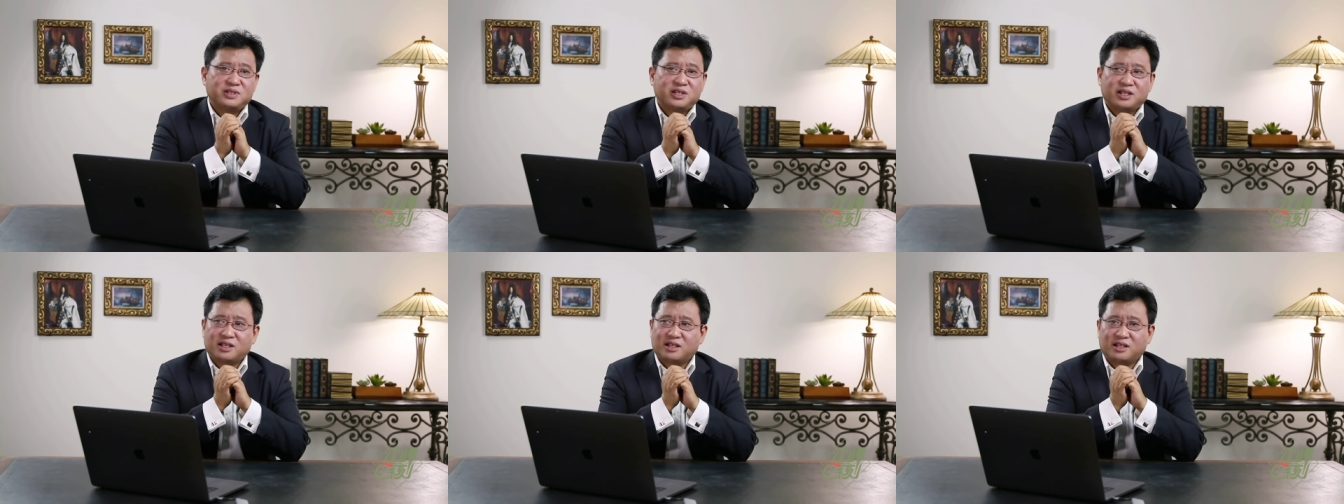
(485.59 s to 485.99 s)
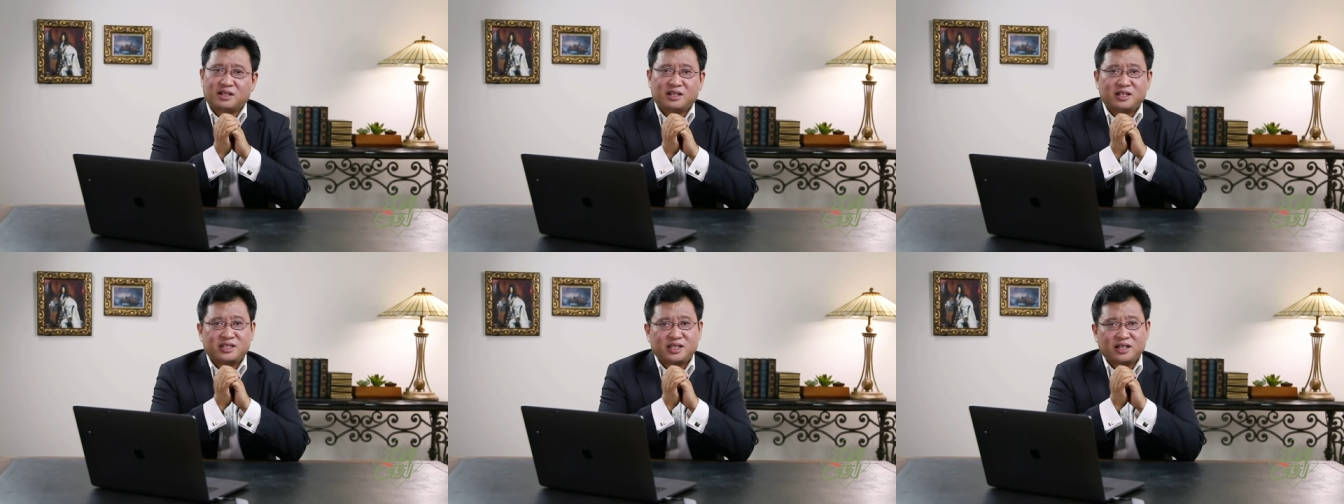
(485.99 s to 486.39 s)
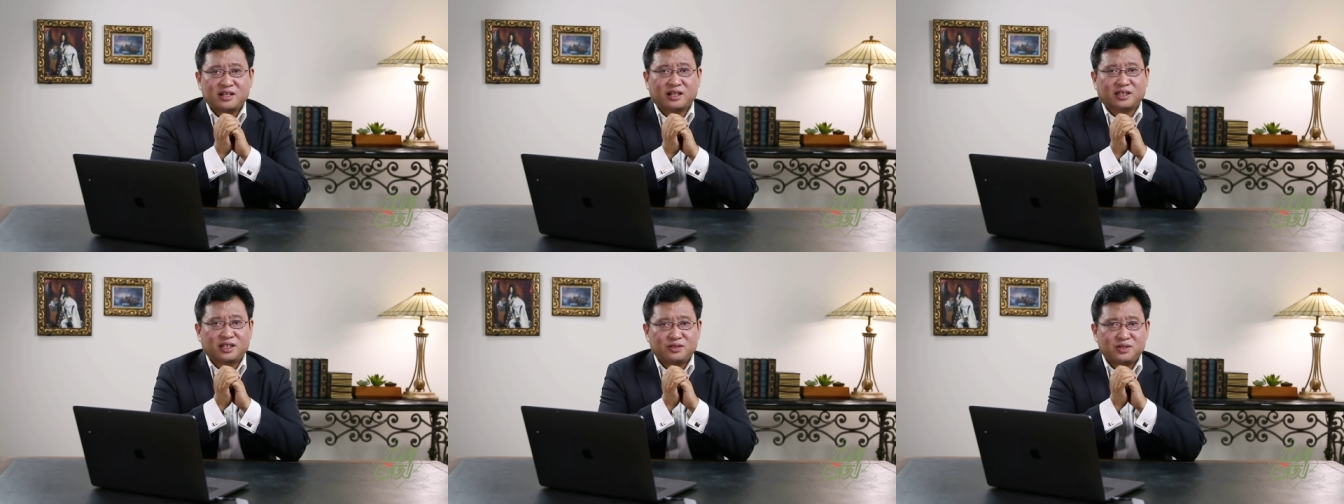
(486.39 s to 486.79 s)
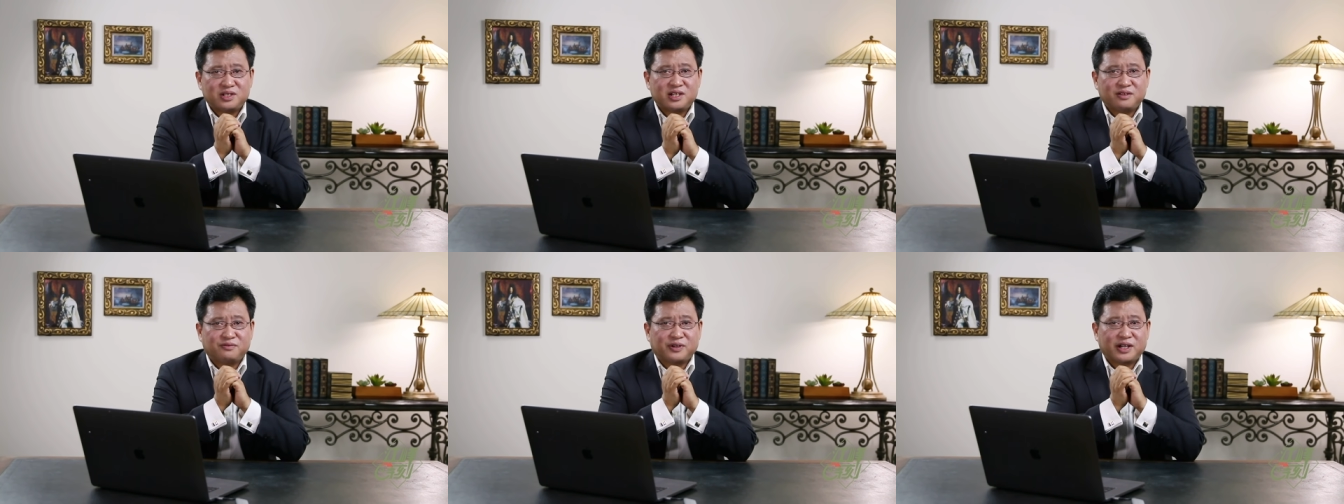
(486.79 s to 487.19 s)
么这个香港特区
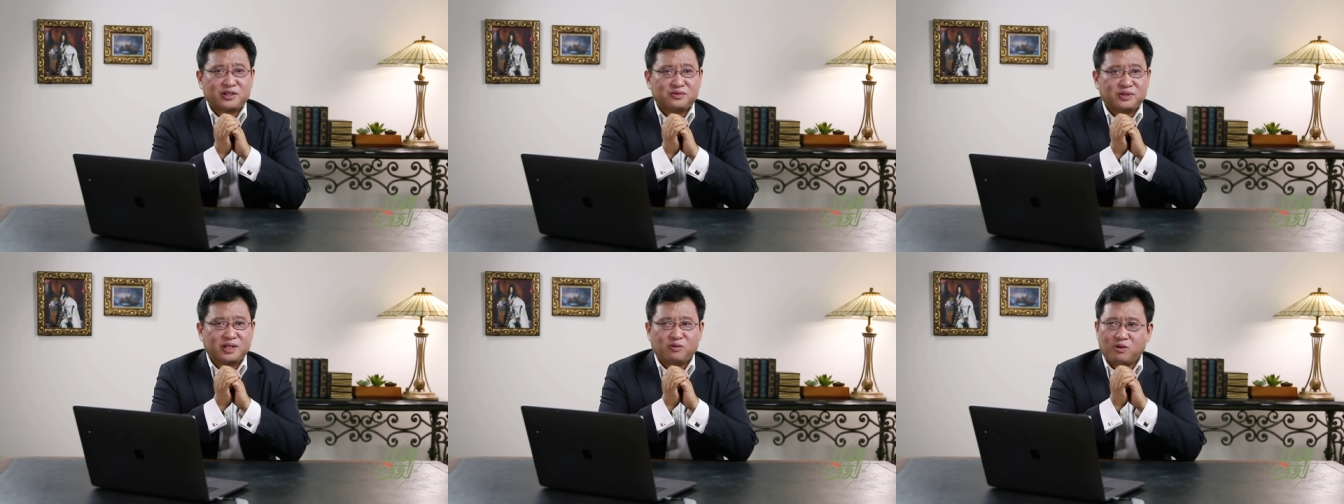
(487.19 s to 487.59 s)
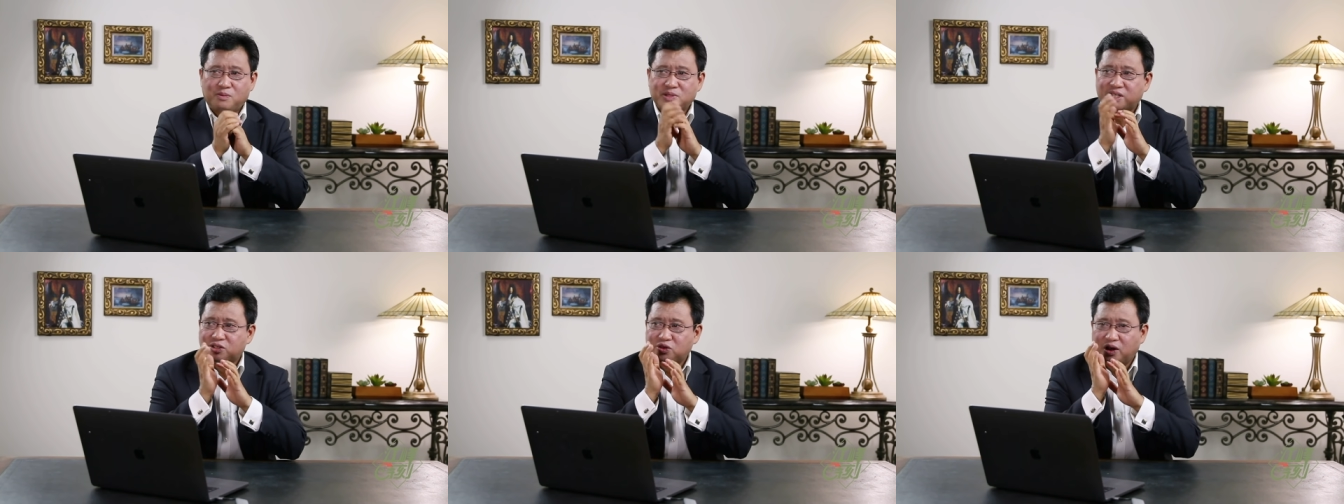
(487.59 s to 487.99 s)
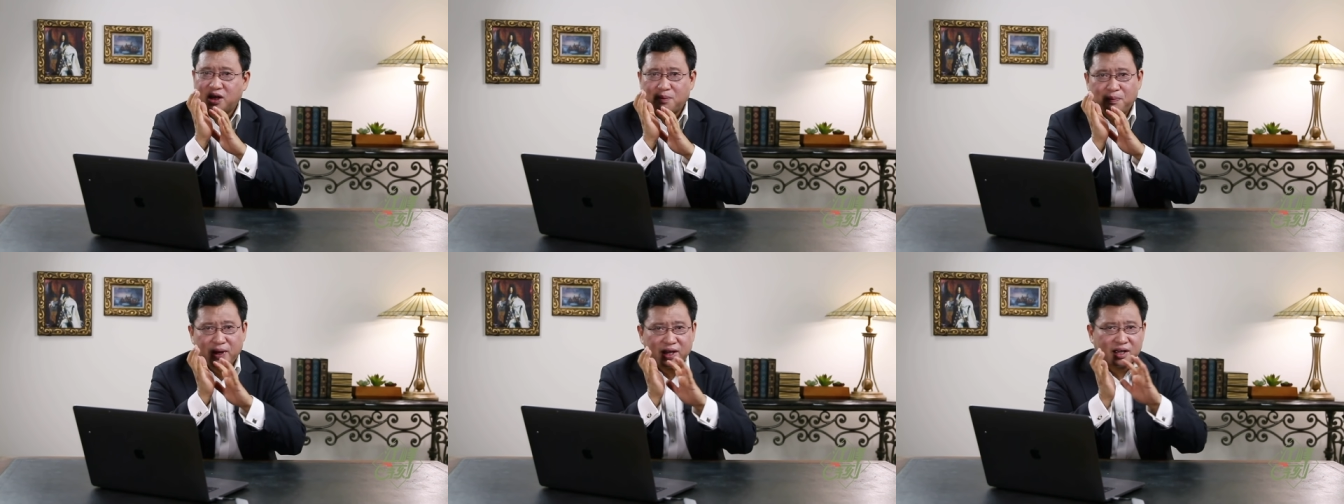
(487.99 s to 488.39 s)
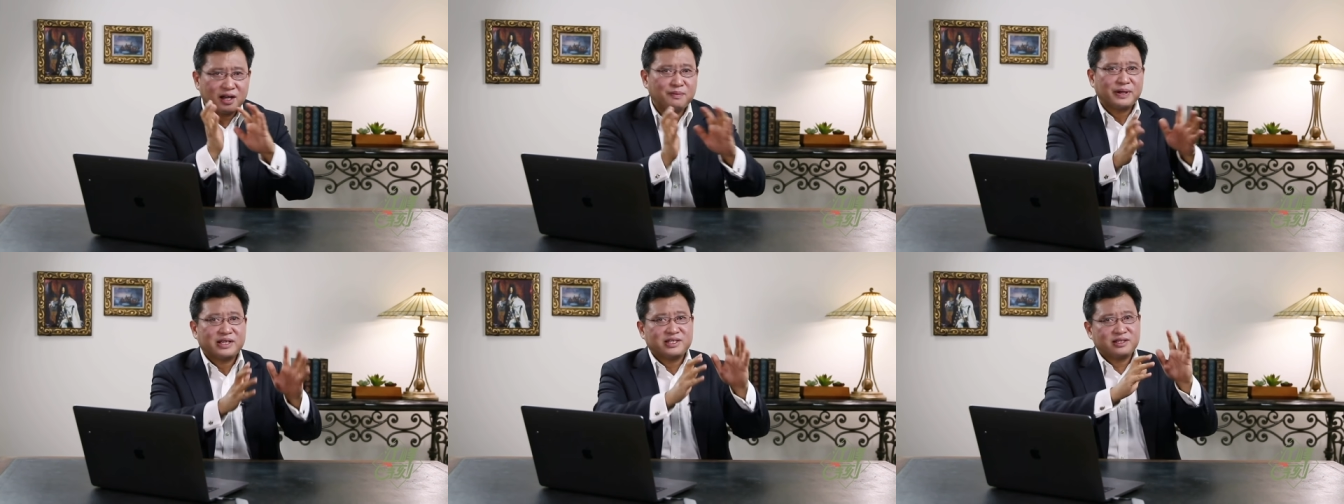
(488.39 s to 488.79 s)
政府还说呢，我们将全力配
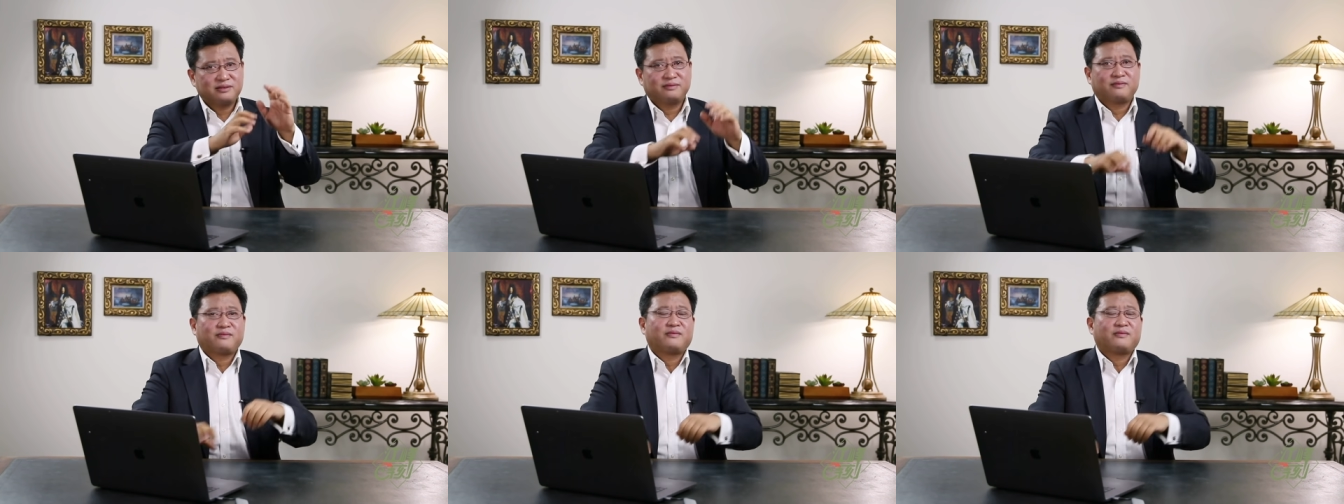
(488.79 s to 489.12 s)
合北京。